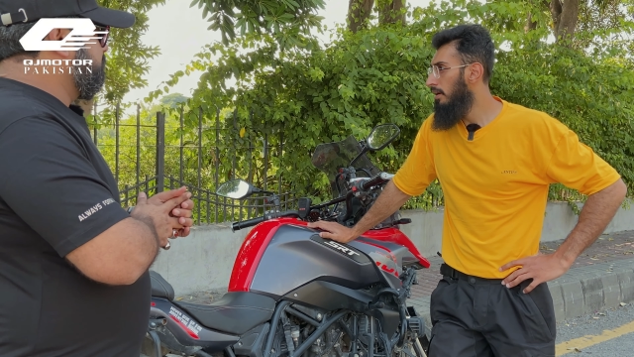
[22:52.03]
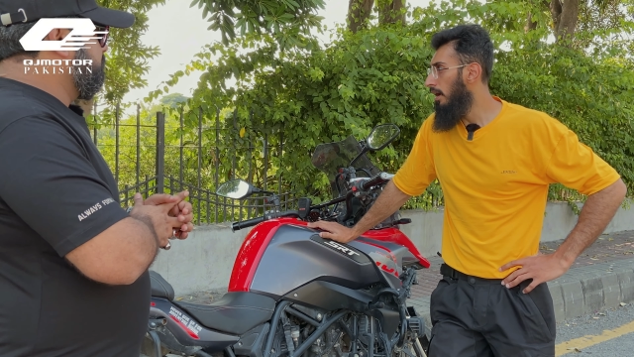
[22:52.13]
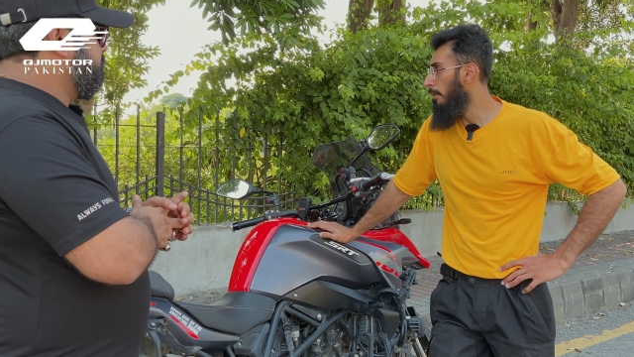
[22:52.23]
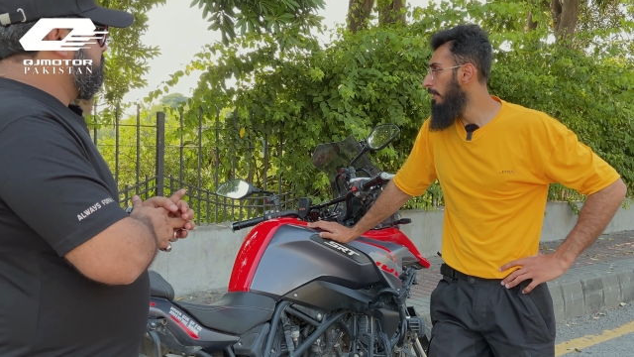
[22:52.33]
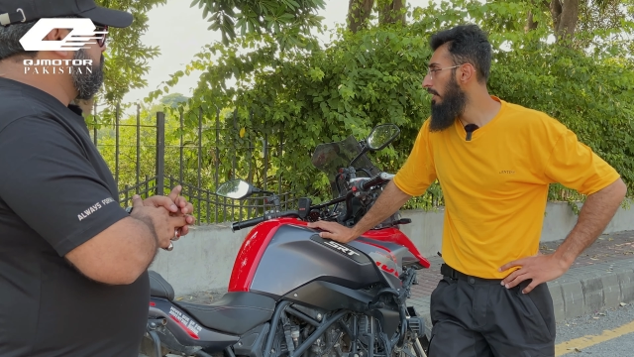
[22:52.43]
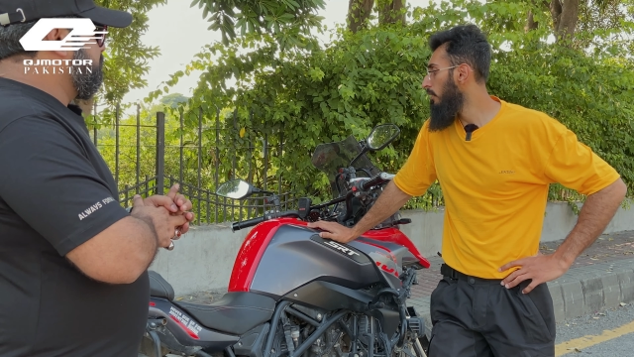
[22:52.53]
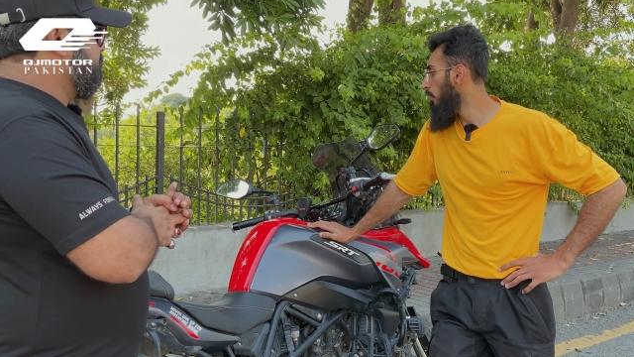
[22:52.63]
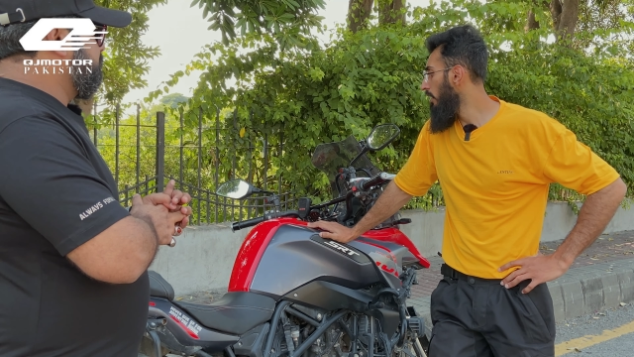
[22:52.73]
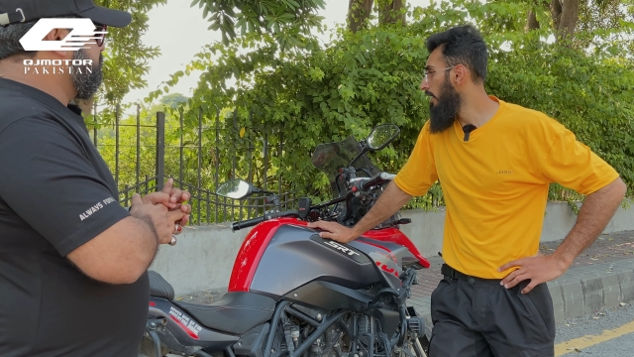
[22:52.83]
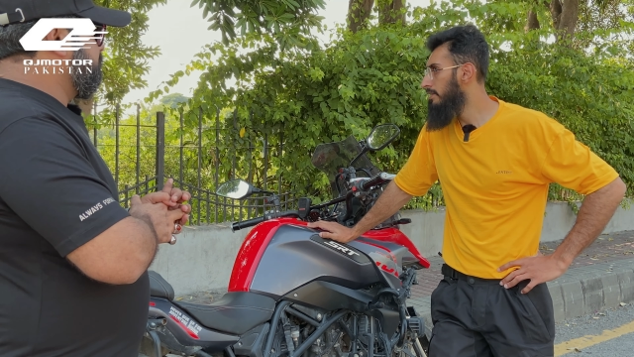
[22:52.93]
अभी ये हो
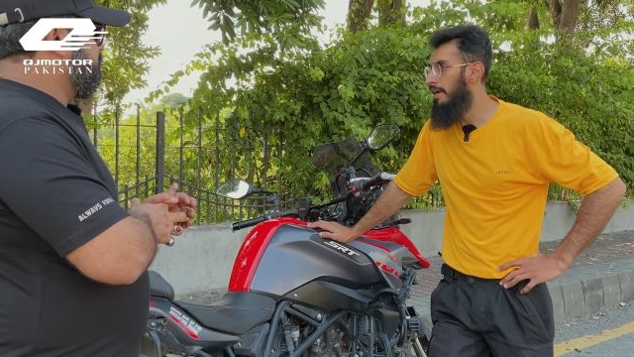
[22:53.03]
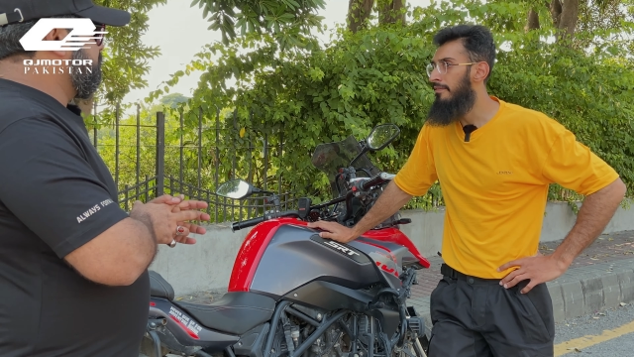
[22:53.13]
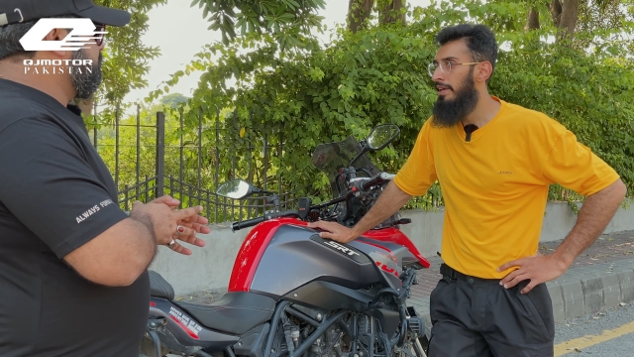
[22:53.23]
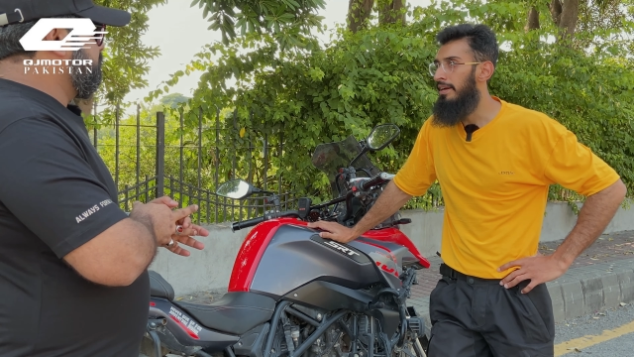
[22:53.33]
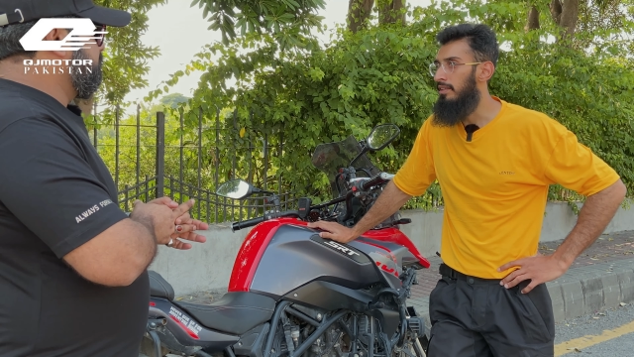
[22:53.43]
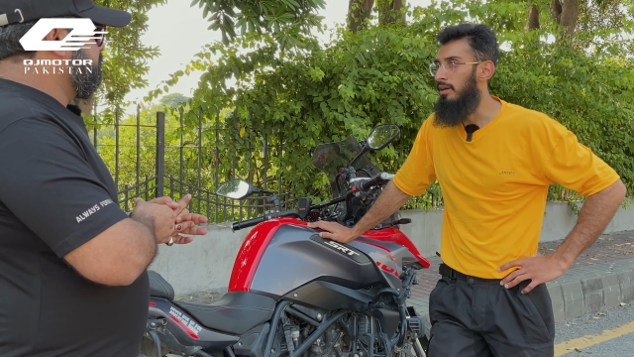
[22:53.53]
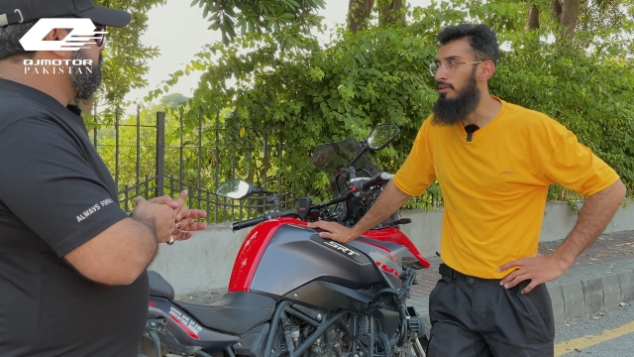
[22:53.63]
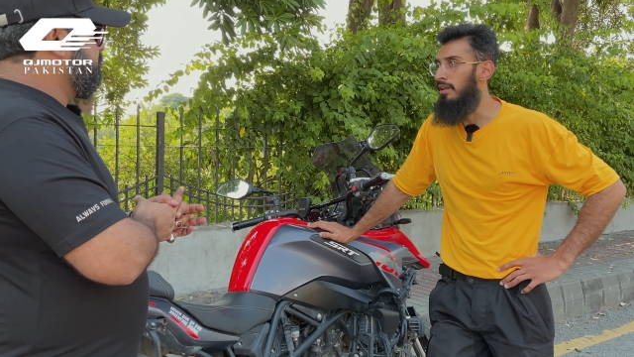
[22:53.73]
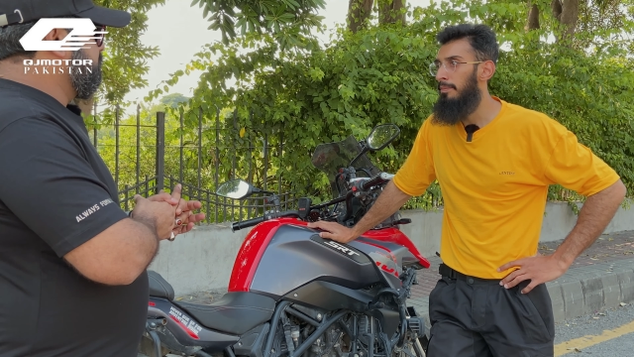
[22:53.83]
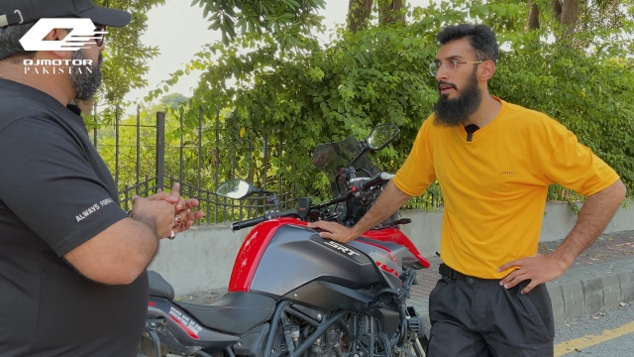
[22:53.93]
गई है सेवेंटीन एटी
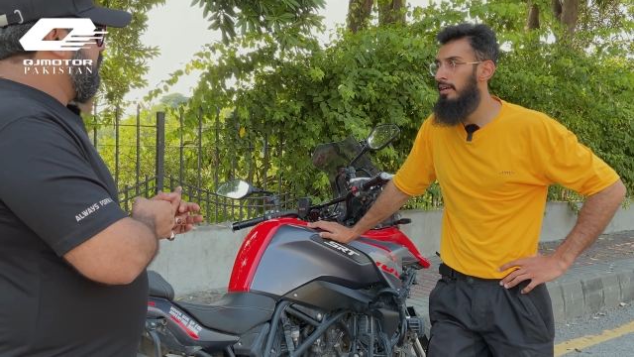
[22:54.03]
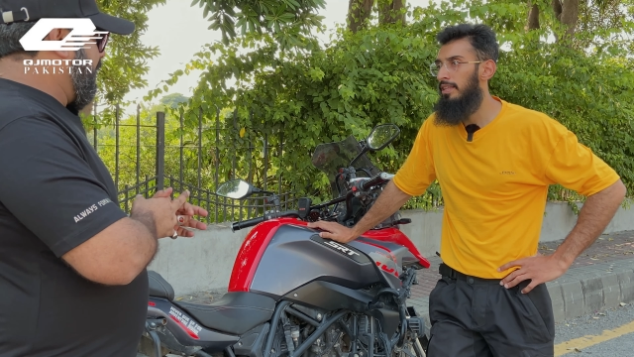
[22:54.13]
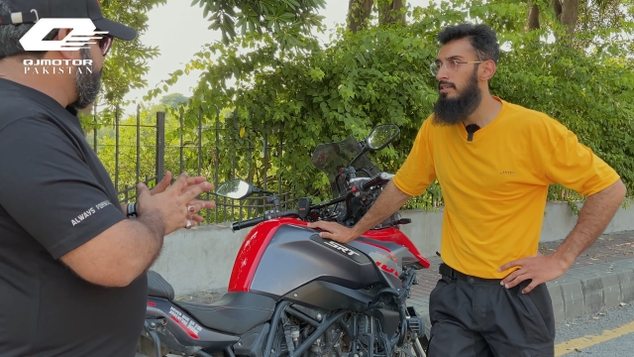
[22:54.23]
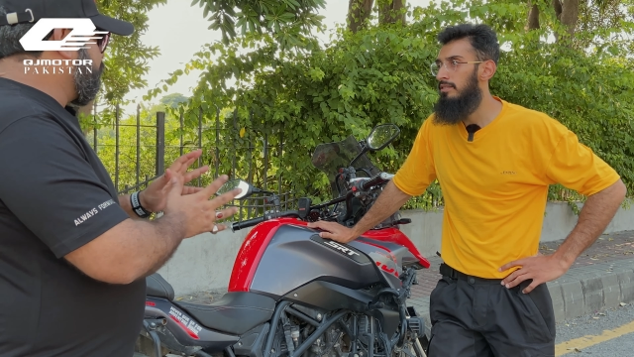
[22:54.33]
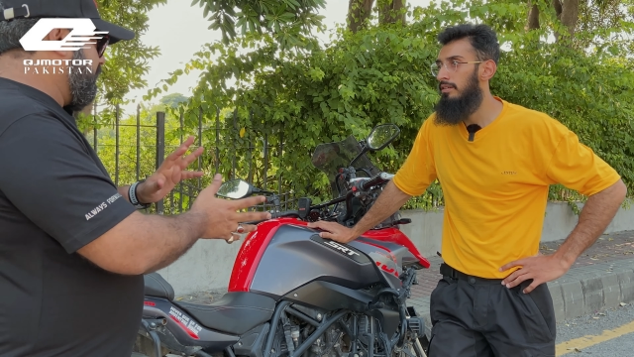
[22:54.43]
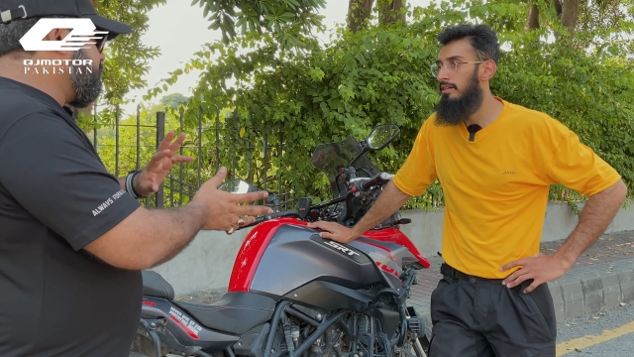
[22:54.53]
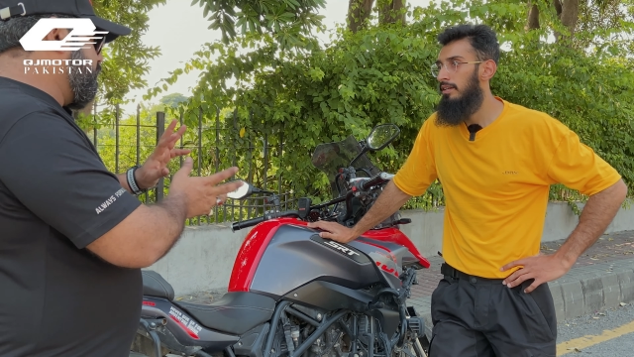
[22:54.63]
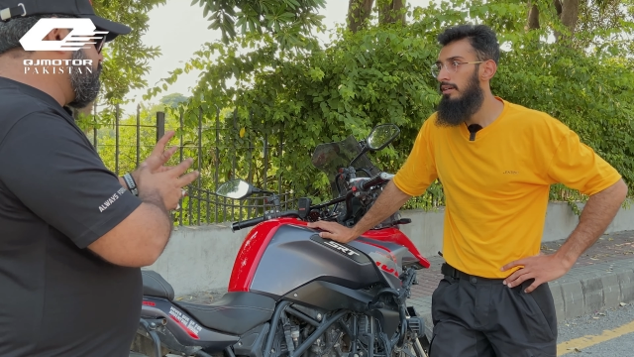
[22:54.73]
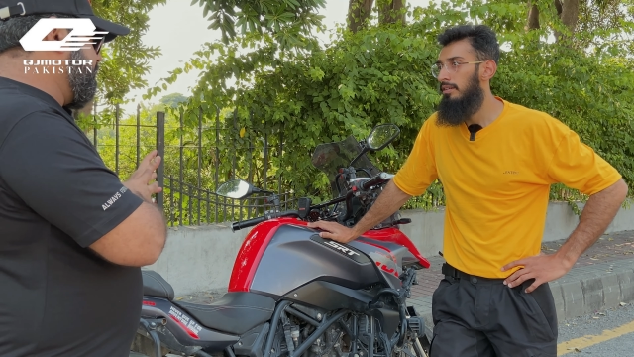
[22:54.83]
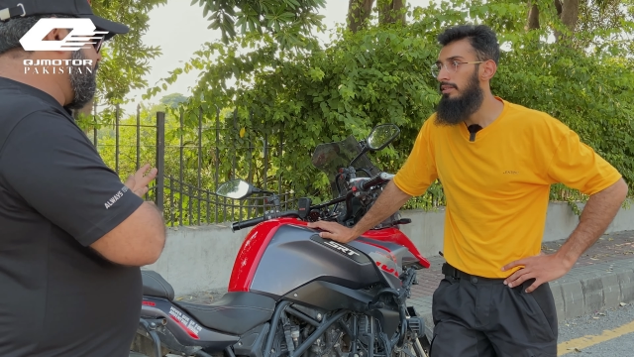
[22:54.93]
थाउजेंड आपके लिए आपने थोड़ा सा
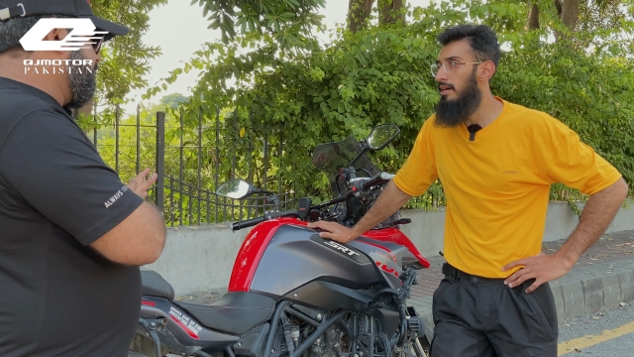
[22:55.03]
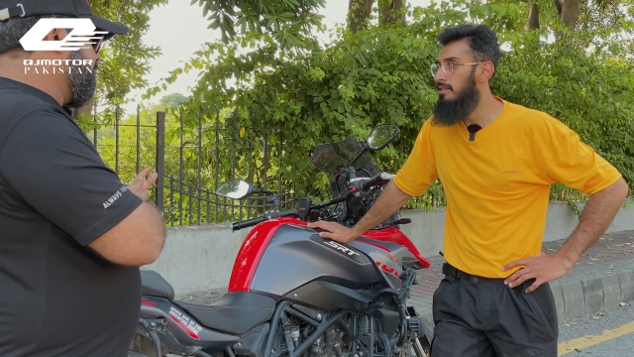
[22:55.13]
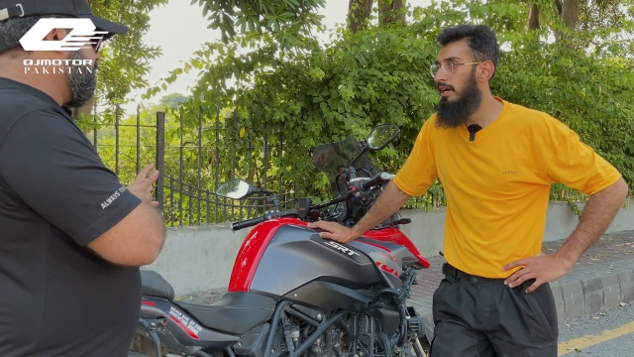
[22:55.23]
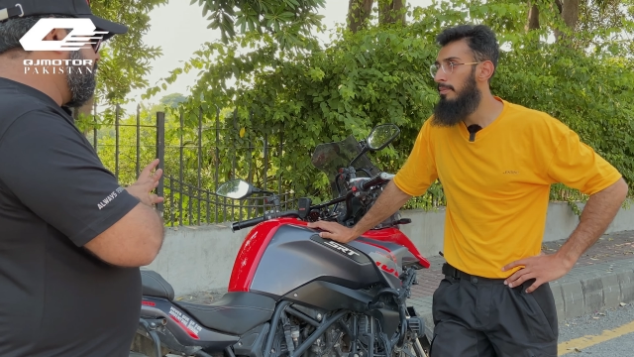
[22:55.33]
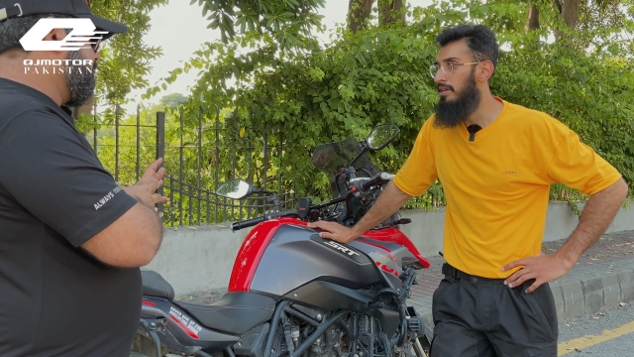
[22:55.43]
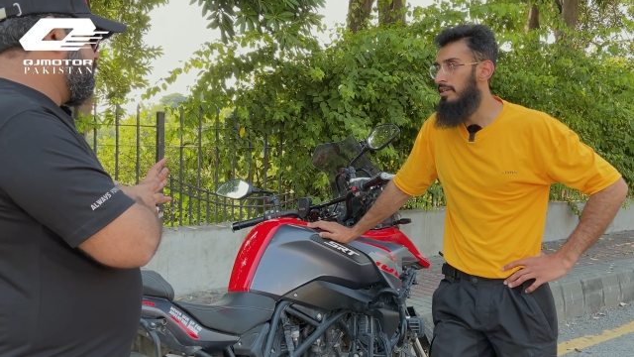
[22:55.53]
यूज़ मिली हज़ार मैंने